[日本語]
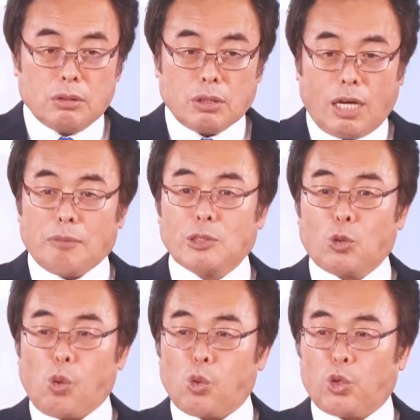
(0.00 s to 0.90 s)
神の
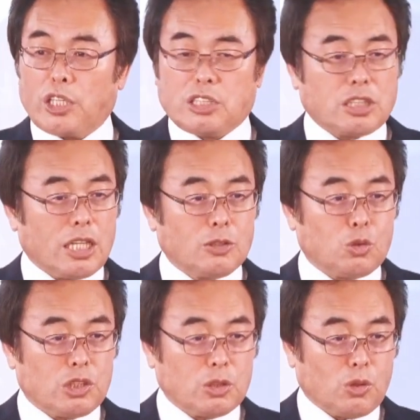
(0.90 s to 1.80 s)
心が実現する
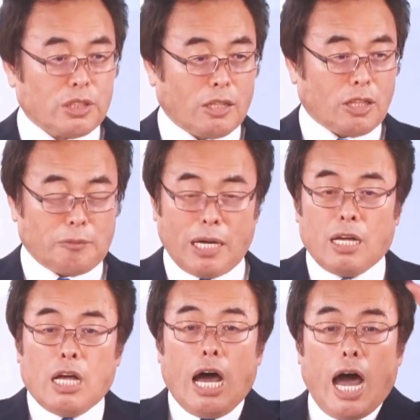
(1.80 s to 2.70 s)
信仰になるのは、
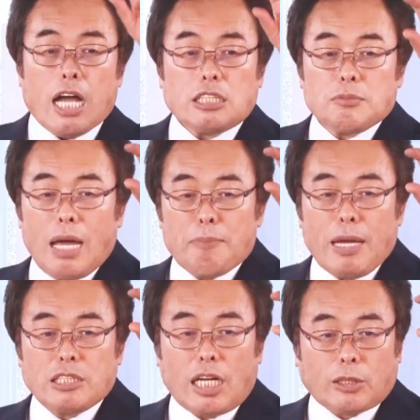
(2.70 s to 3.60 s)
初め命
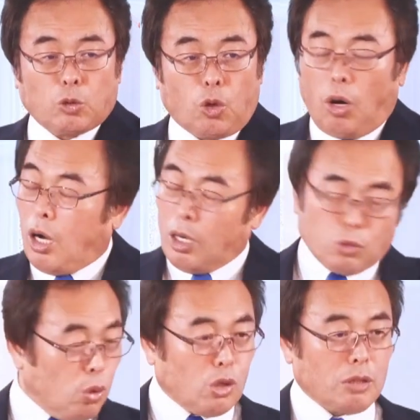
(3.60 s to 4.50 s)
じられたことああ
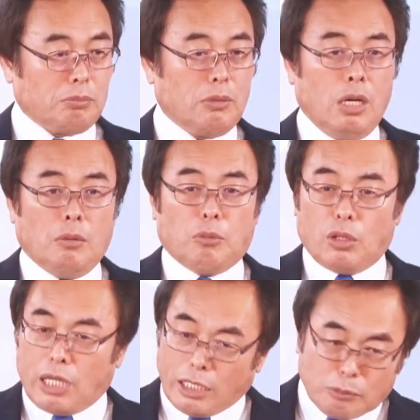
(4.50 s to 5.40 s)
当人、もう
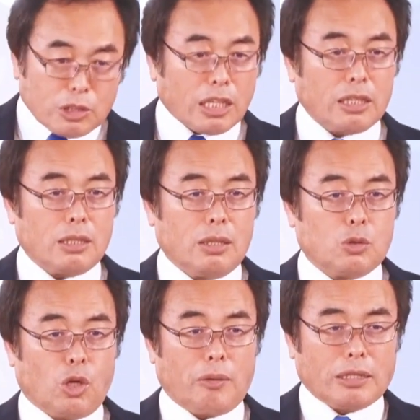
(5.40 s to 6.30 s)
何もでき
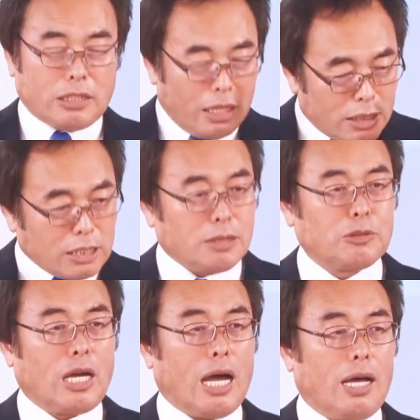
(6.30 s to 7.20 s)
それは全然自分
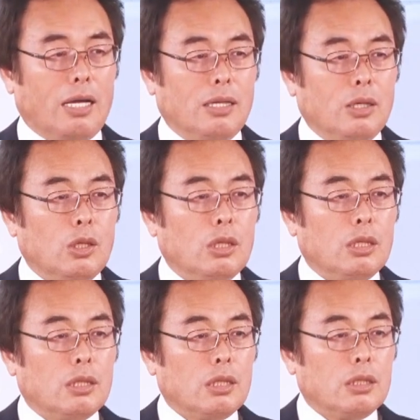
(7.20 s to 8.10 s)
には
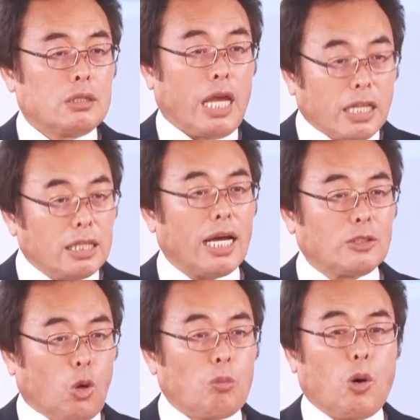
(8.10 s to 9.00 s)
できない
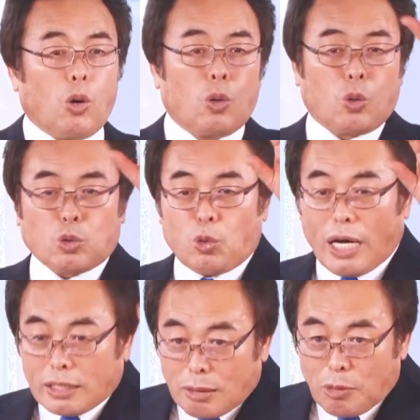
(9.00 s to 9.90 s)
と思うことがあっ
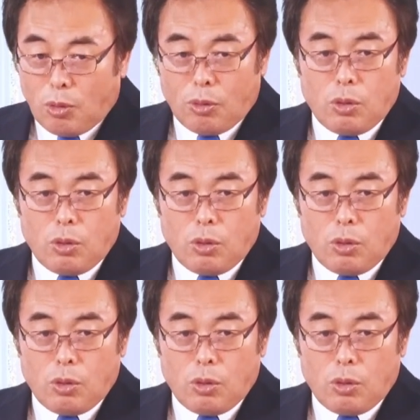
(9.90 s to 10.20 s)
ても